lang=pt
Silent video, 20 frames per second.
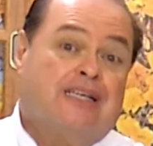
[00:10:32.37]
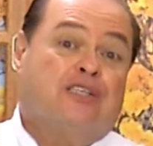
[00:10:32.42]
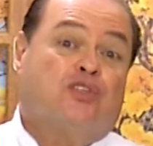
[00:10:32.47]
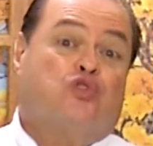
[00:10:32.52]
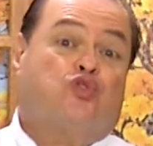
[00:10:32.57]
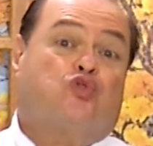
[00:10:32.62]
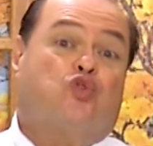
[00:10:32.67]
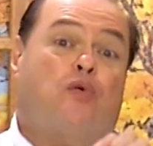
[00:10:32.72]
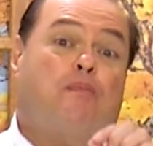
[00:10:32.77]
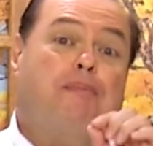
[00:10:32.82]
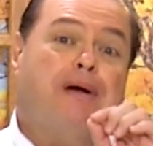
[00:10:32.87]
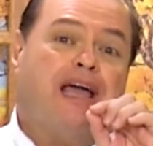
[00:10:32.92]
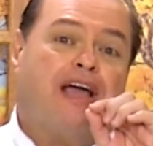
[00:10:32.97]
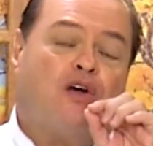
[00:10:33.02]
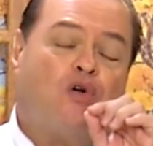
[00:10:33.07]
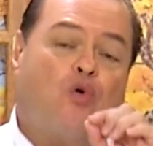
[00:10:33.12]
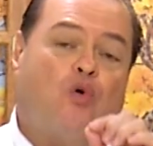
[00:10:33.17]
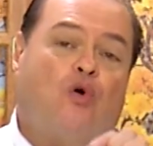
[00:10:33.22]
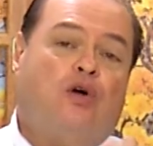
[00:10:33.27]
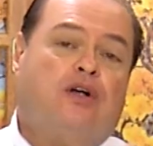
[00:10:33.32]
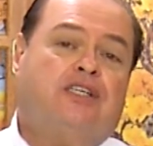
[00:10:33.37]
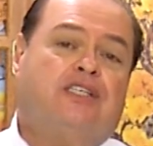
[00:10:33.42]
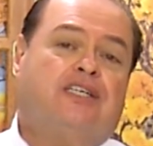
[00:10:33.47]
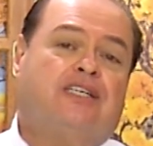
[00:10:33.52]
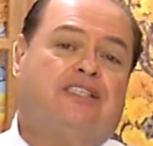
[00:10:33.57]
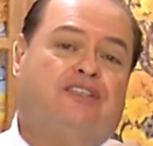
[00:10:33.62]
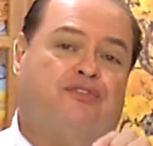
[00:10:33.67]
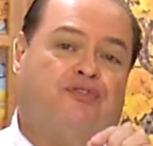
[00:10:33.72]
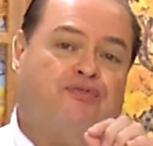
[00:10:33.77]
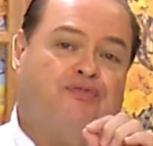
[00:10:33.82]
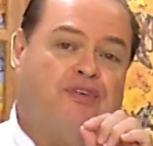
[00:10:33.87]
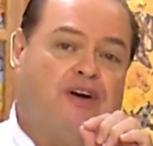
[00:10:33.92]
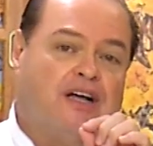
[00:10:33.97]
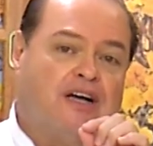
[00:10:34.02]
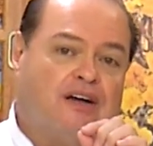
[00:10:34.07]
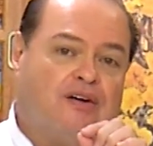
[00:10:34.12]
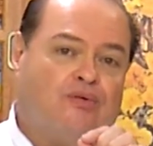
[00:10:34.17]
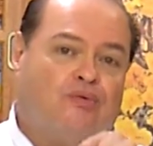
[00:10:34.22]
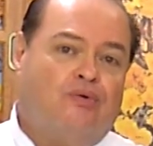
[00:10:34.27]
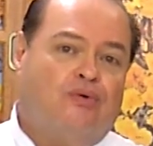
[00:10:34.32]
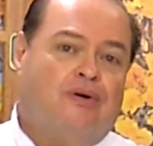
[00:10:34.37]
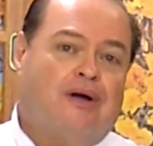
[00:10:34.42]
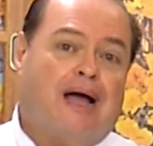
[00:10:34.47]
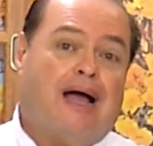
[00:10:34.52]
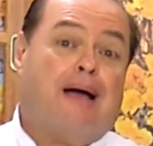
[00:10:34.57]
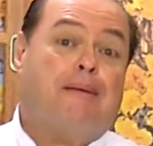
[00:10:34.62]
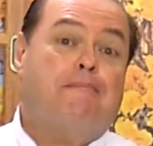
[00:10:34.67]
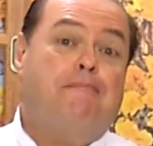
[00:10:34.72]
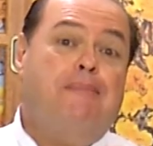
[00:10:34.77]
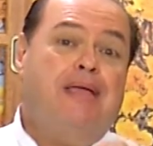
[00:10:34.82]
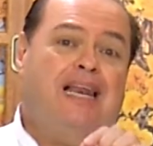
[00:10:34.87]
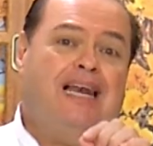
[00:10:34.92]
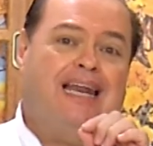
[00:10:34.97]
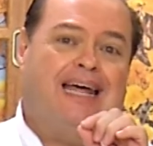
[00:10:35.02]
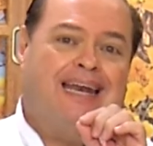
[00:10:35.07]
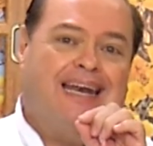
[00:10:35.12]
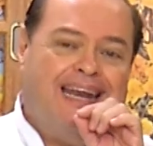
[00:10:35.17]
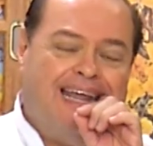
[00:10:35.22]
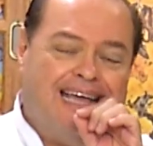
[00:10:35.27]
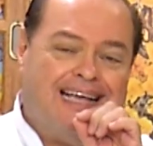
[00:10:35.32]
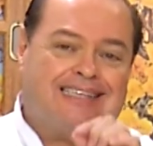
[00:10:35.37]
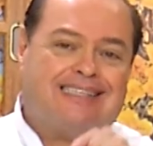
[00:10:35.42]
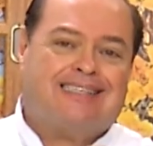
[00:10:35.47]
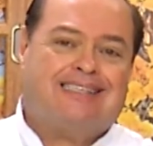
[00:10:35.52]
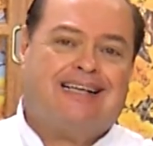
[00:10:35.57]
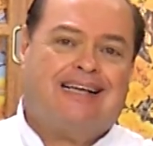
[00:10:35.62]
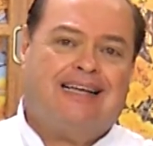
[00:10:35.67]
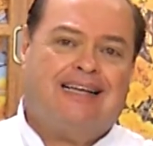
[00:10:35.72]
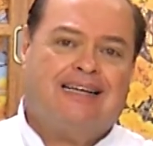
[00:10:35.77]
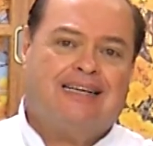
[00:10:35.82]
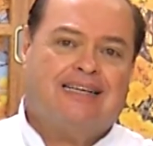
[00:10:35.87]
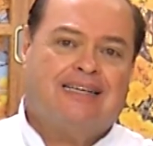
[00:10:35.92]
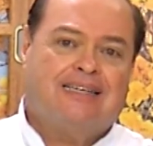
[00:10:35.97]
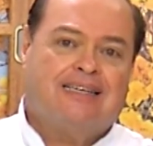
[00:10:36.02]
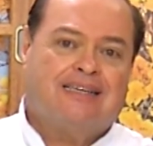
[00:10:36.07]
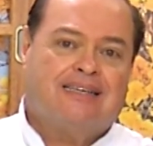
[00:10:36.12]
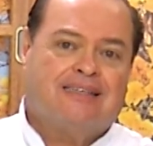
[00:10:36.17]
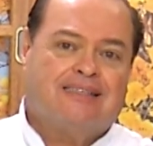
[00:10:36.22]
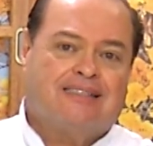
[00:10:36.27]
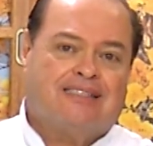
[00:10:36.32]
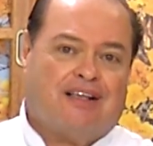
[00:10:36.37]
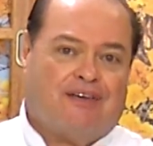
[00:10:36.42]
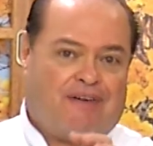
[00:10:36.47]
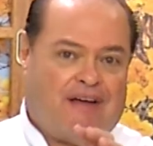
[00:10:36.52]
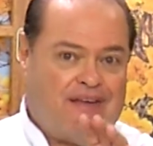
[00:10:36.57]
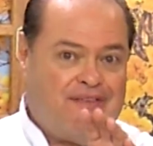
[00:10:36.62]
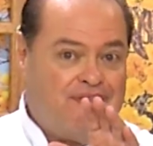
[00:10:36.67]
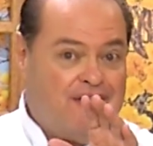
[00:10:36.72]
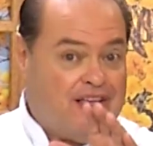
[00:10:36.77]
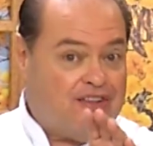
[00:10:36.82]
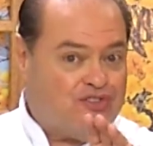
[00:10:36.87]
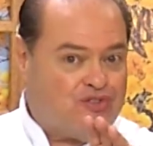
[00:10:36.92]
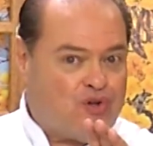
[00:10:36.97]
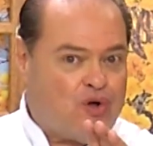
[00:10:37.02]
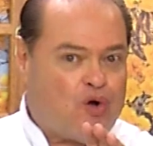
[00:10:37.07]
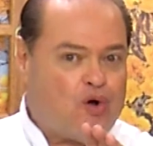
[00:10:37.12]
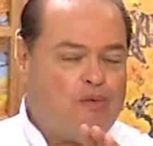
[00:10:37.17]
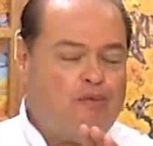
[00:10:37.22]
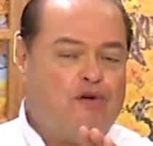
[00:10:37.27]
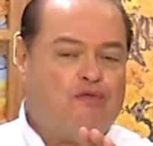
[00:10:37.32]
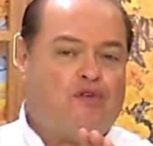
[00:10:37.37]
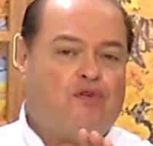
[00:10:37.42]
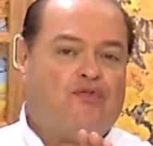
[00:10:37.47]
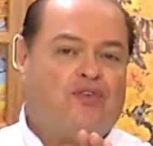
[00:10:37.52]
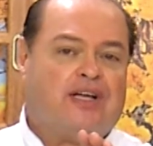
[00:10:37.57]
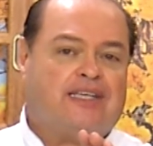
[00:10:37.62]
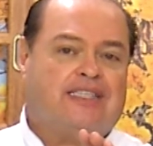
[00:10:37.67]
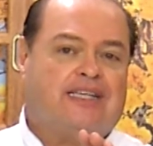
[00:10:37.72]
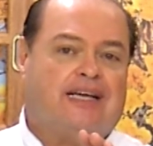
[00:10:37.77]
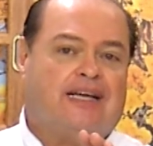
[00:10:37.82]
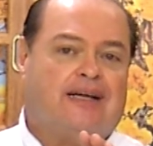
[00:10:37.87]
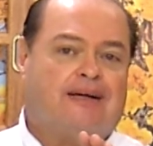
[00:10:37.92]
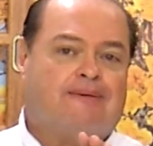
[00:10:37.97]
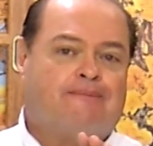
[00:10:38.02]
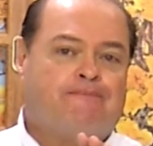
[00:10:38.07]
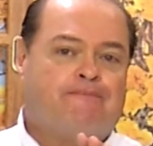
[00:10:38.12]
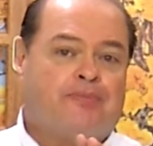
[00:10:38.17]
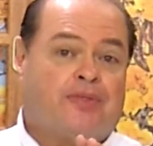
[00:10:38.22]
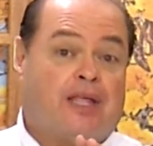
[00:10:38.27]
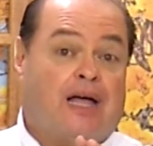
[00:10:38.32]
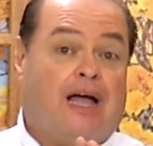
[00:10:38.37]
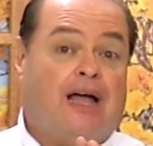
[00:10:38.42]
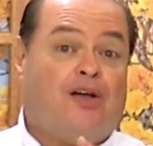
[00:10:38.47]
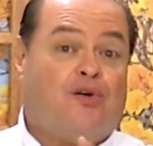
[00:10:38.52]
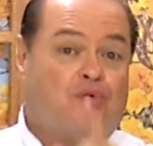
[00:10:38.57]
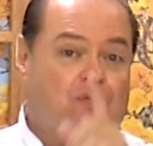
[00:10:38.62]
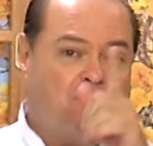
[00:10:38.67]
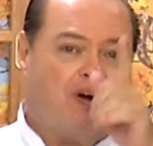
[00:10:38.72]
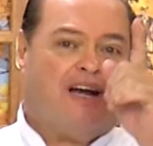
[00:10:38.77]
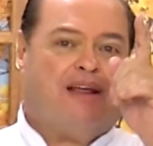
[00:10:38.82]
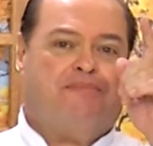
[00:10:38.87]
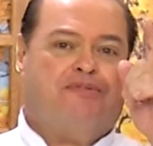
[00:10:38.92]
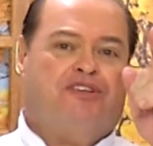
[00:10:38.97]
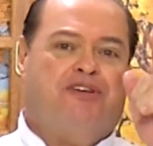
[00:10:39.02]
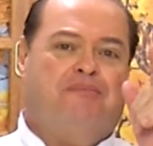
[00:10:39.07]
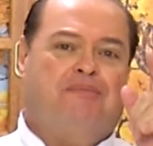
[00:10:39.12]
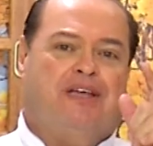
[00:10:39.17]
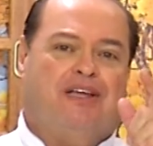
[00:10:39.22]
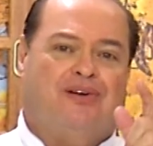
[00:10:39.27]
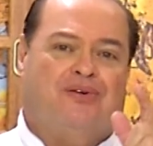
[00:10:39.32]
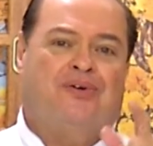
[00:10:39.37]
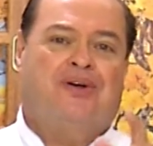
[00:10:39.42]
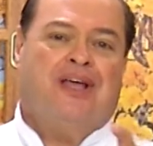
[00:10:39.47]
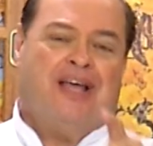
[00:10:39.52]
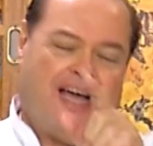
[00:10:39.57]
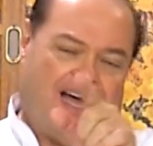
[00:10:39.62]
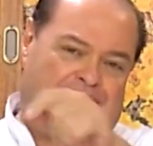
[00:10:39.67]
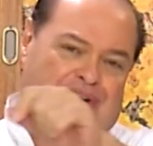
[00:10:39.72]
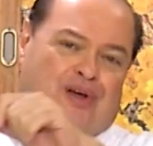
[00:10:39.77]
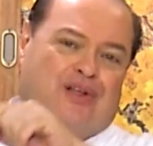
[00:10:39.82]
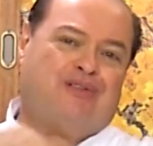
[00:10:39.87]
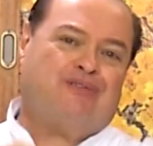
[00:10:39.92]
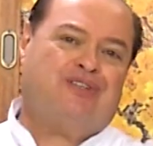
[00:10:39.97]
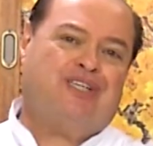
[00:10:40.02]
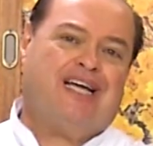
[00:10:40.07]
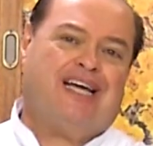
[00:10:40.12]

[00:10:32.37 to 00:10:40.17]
sobrecoxa de frango, a milanesa. Você vai ver só como eu vou fazer, tá? Com creme de milho. Anota os